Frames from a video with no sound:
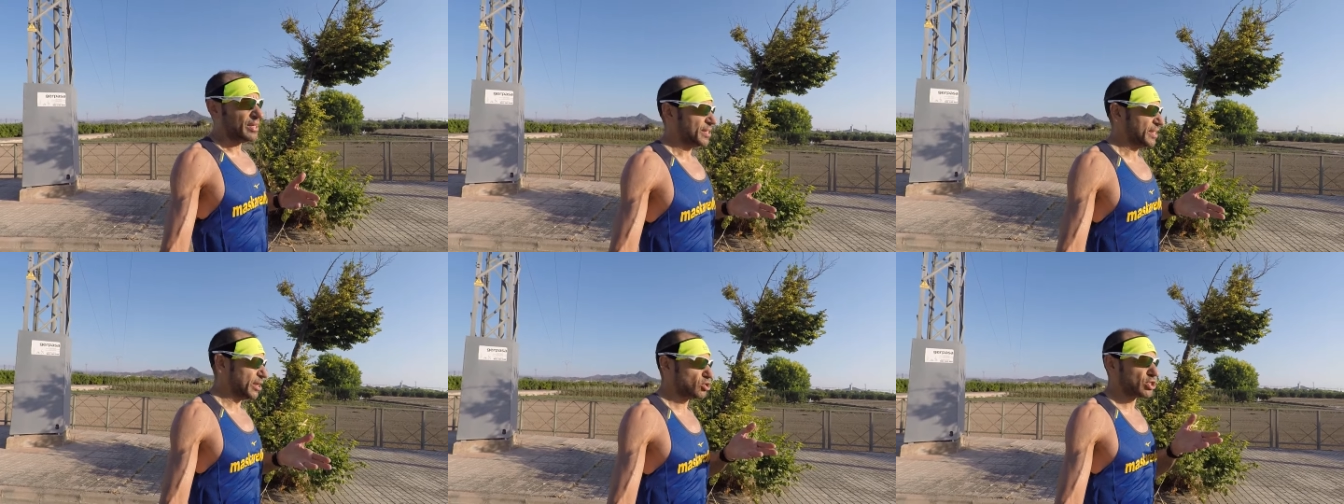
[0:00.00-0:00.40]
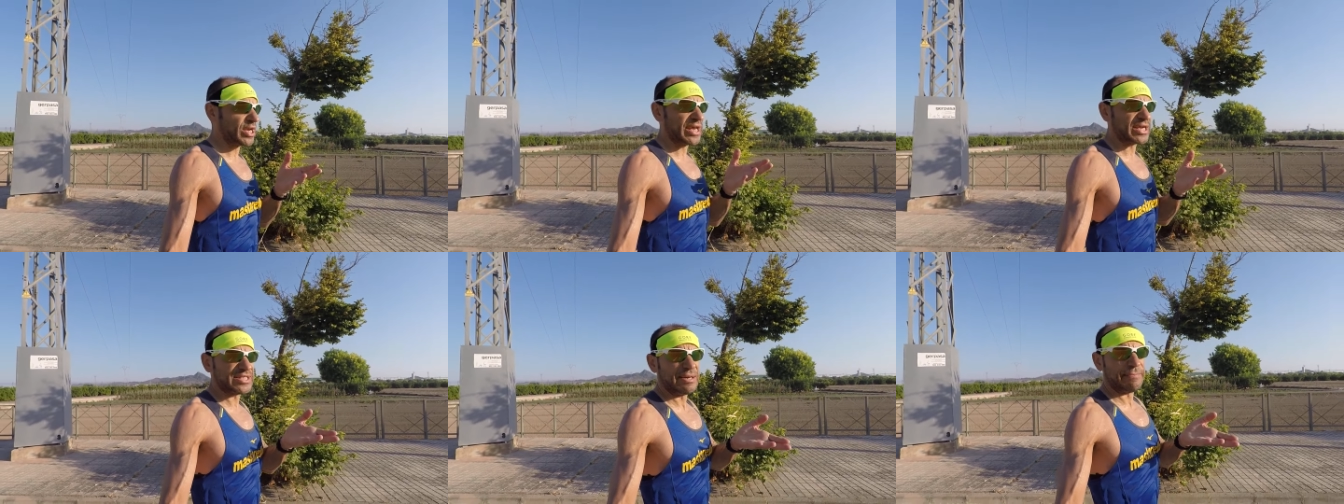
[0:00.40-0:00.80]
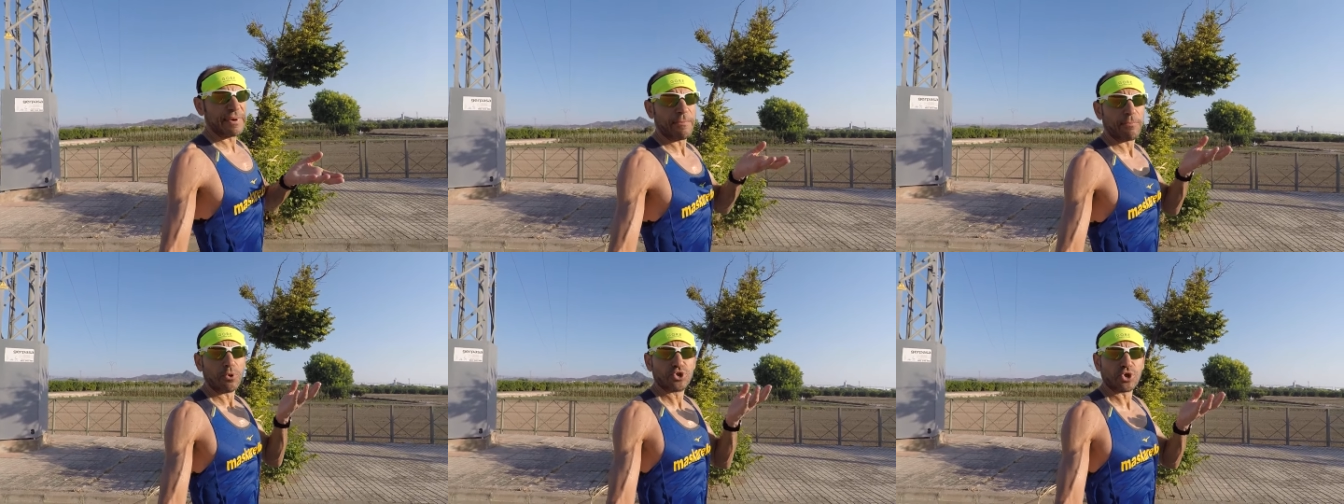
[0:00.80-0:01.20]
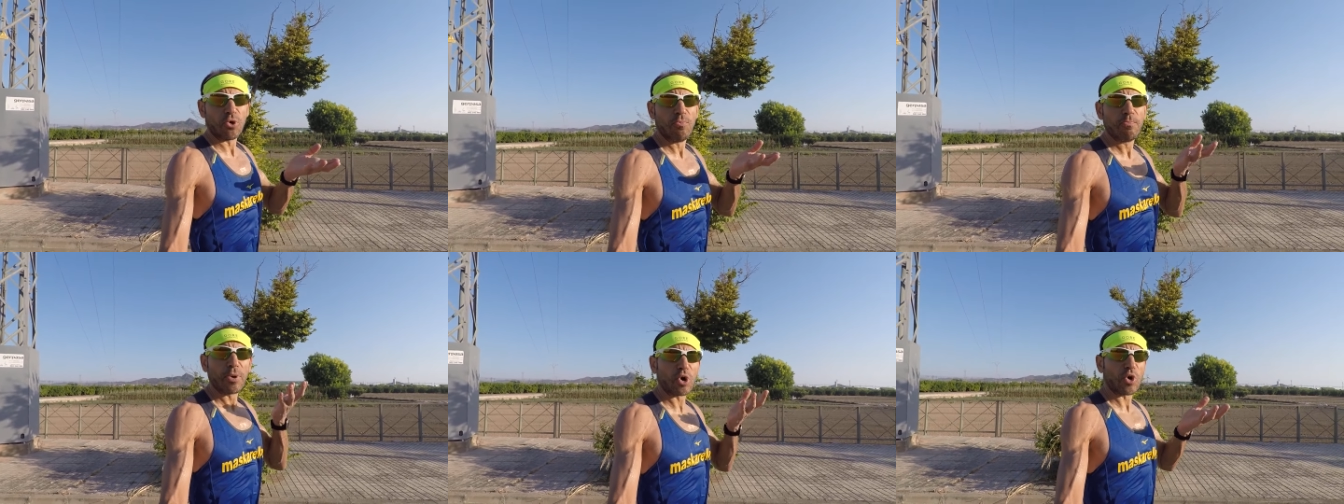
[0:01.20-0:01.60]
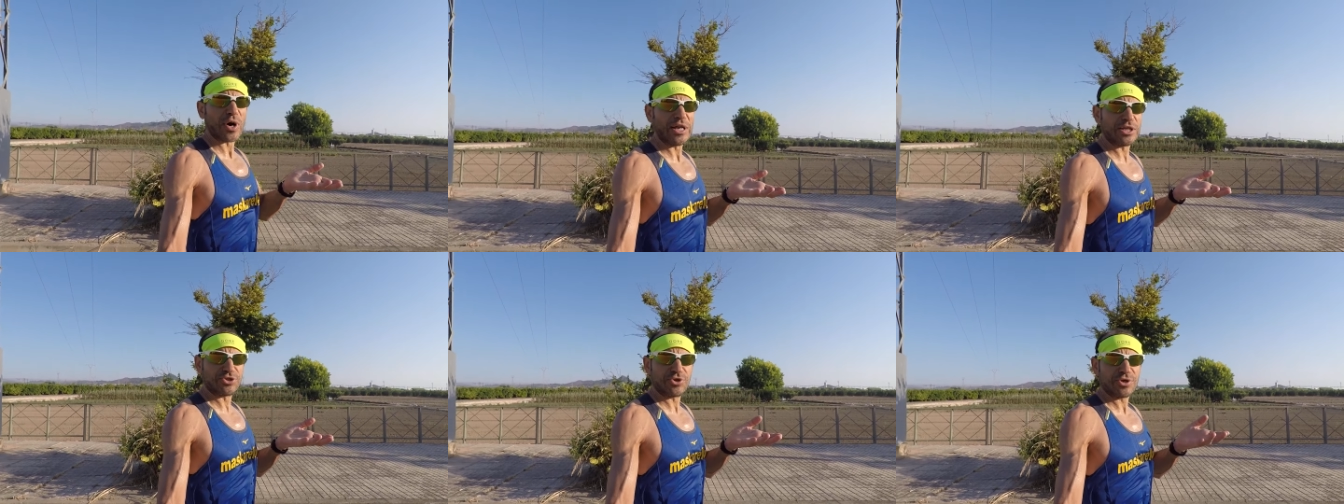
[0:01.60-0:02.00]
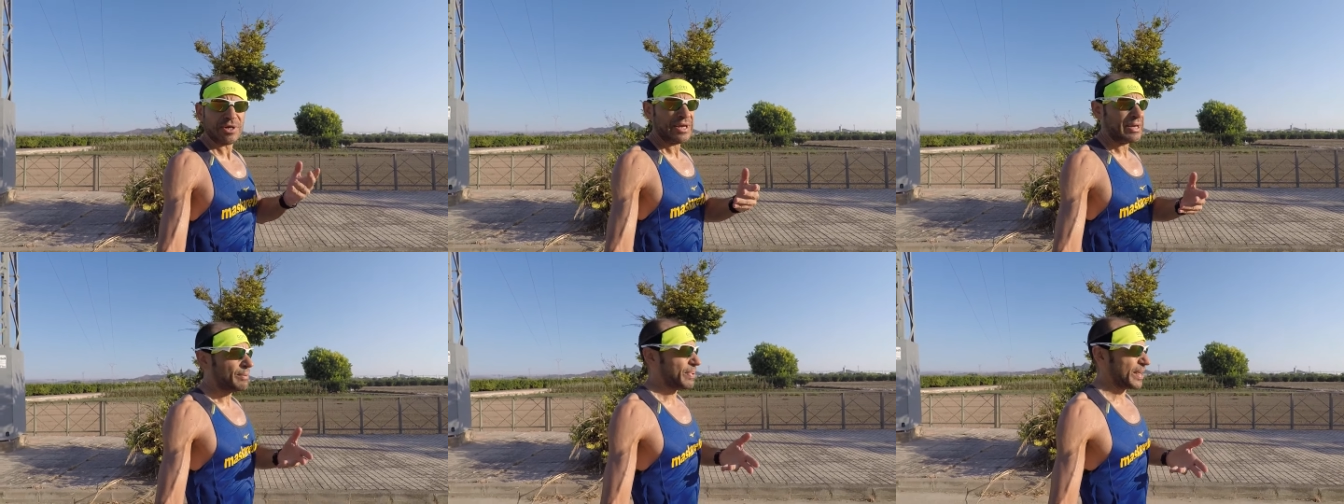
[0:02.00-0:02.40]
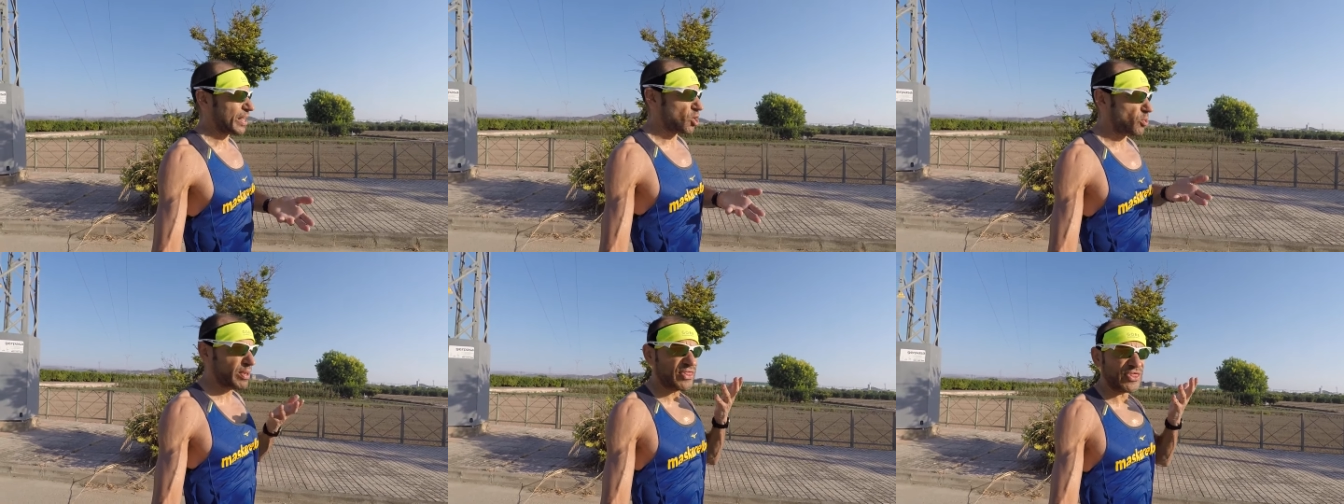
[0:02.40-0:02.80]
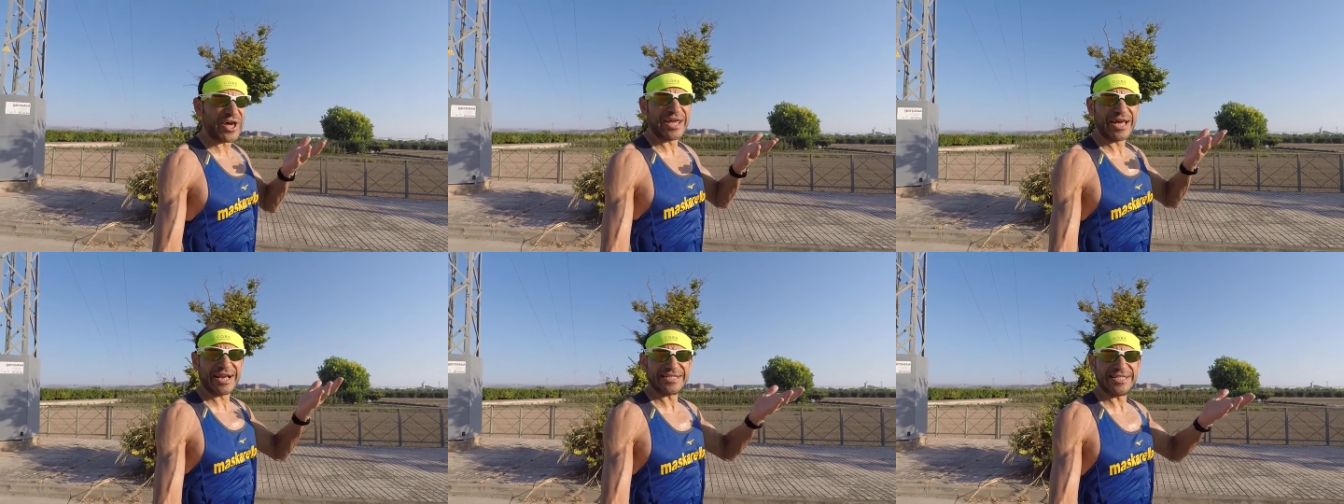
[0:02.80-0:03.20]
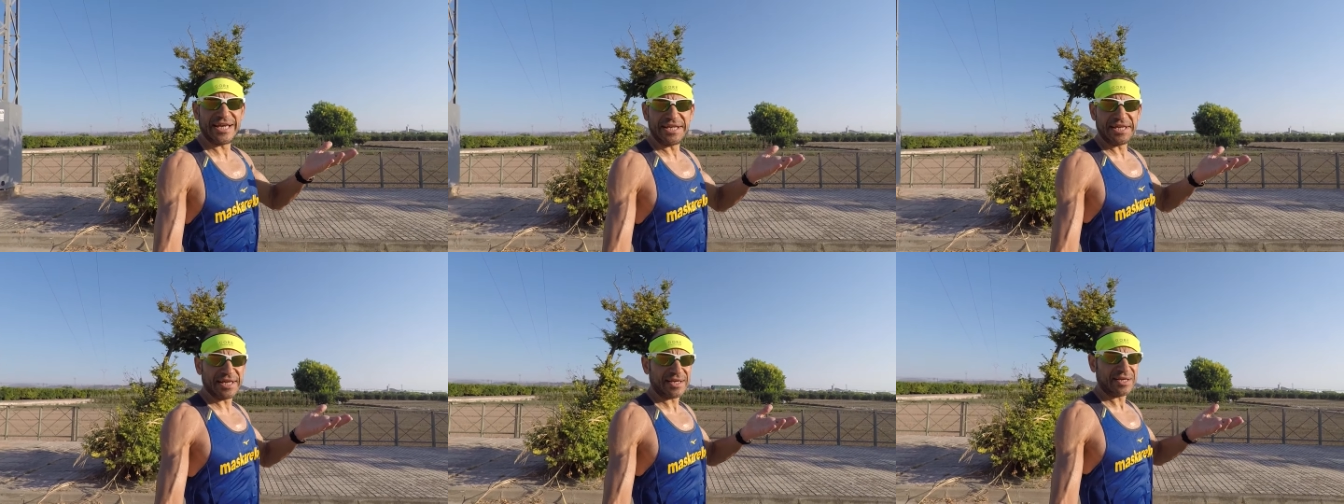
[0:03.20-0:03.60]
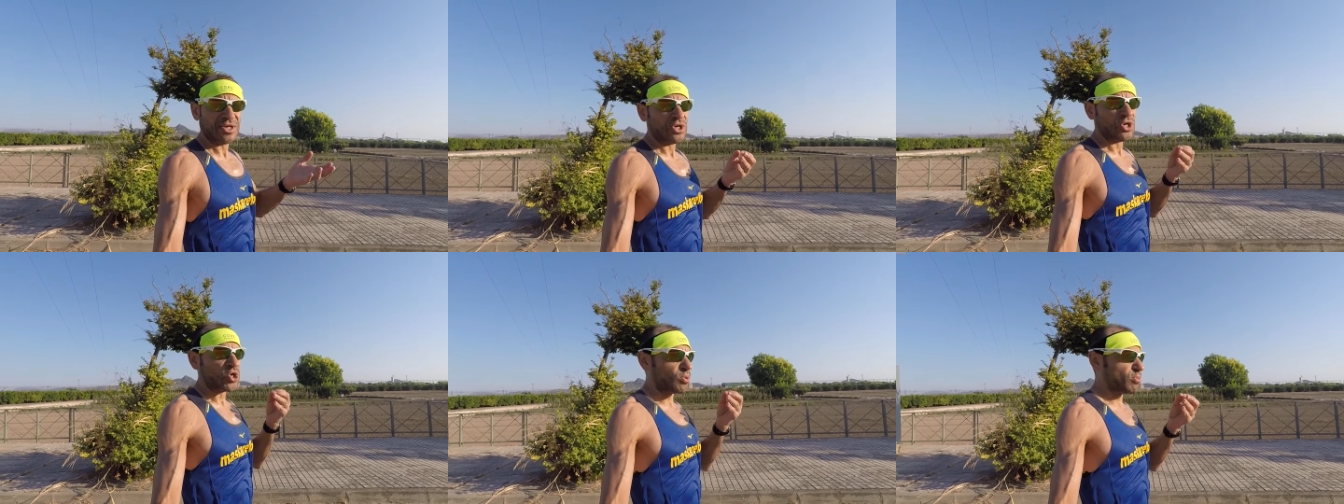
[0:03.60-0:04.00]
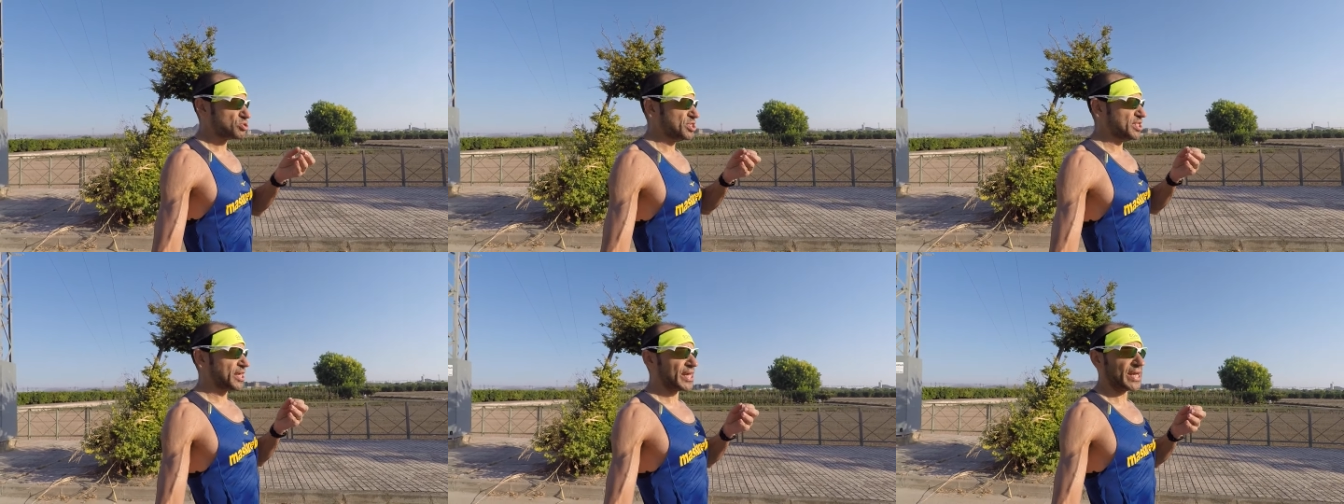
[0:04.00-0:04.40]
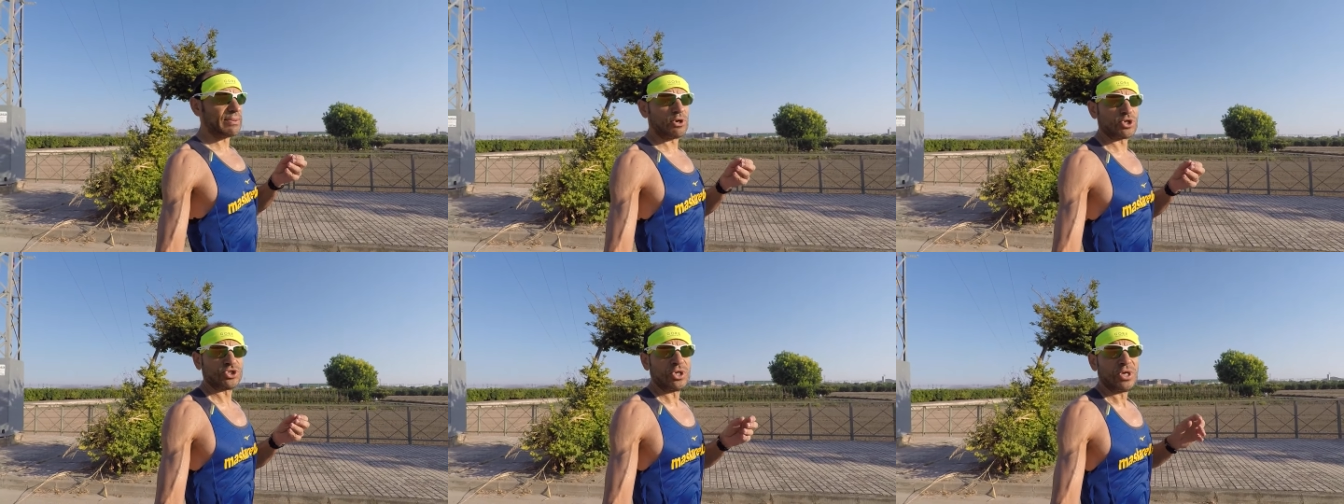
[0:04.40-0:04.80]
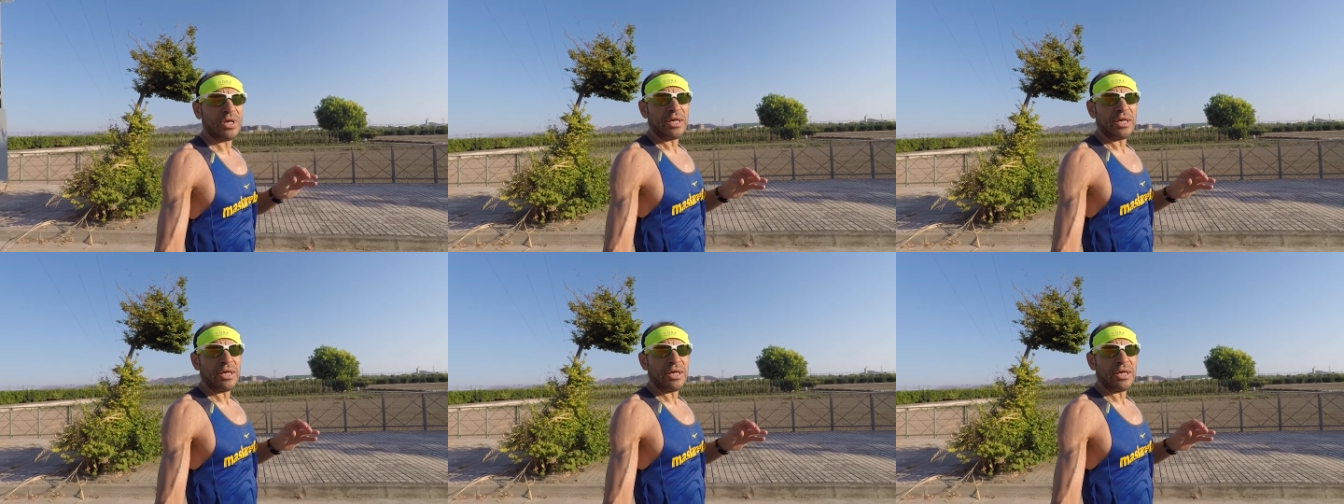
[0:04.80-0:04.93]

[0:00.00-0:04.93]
Quiero tener siempre el pulso un poco alto para comenzar ya la serie como si dijéramos